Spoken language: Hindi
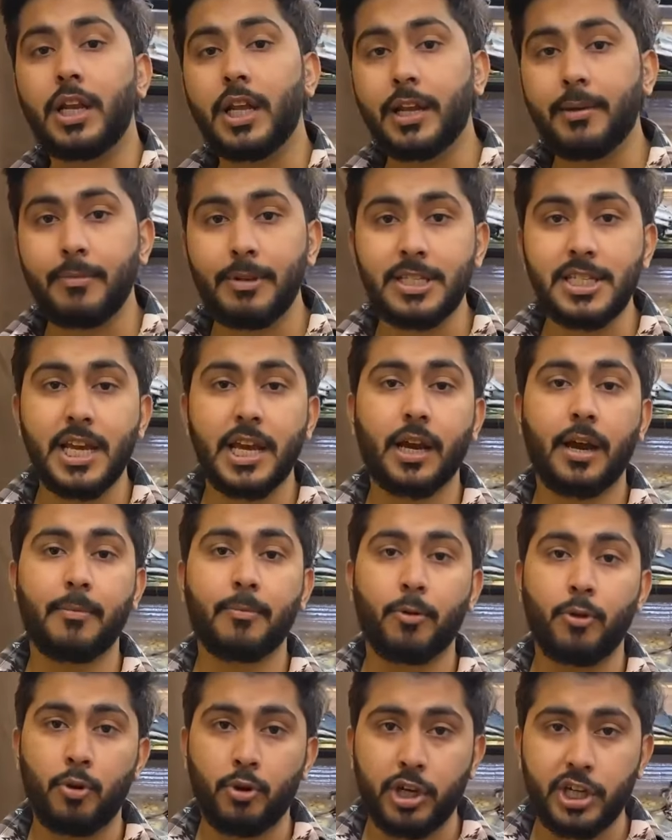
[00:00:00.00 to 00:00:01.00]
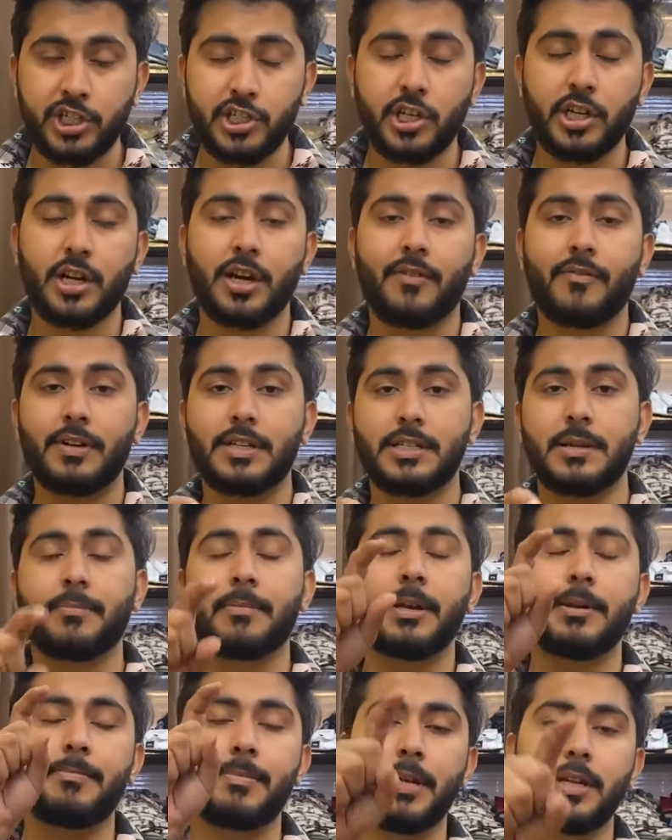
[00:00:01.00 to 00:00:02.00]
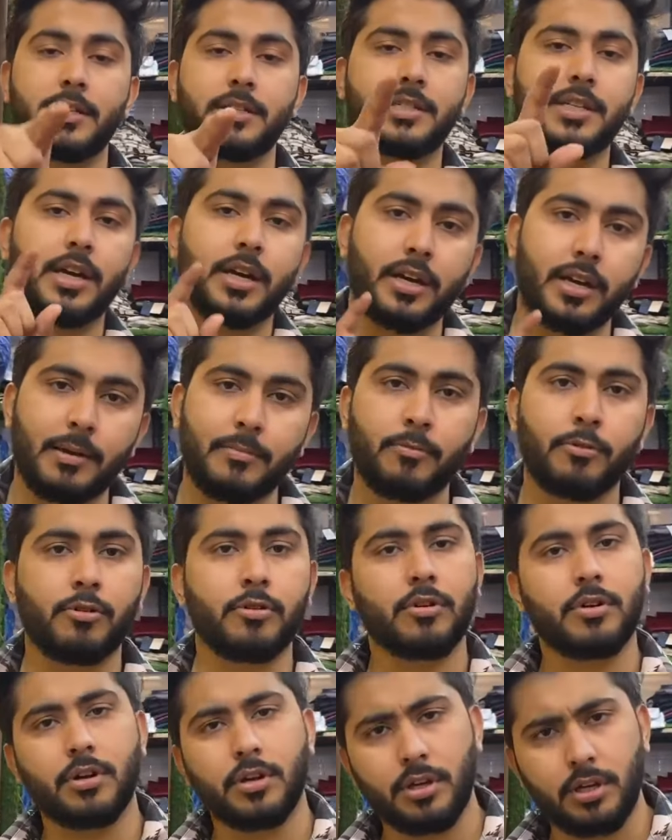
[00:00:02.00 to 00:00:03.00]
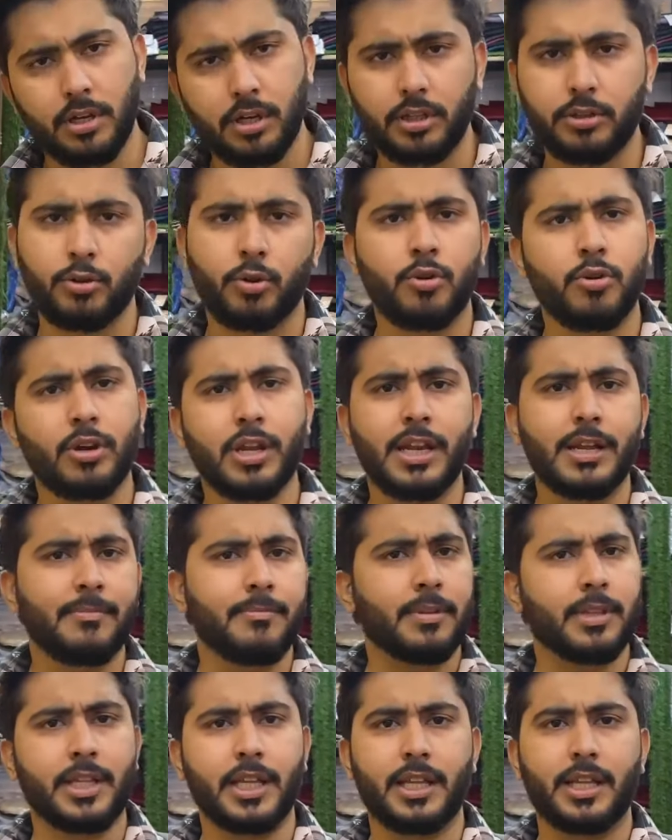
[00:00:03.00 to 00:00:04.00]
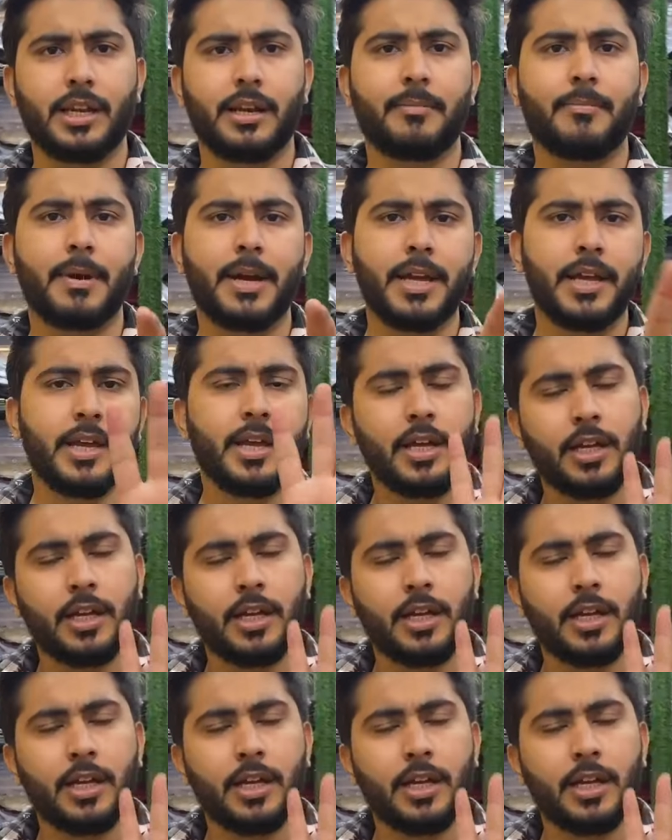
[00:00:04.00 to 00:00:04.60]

लिंक मिल जाएगा आपको लोकेशन का व्हाट्सएप ग्रुप इंस्टाग्राम दोनों के लिंक मिल जाएगा बिल्कुल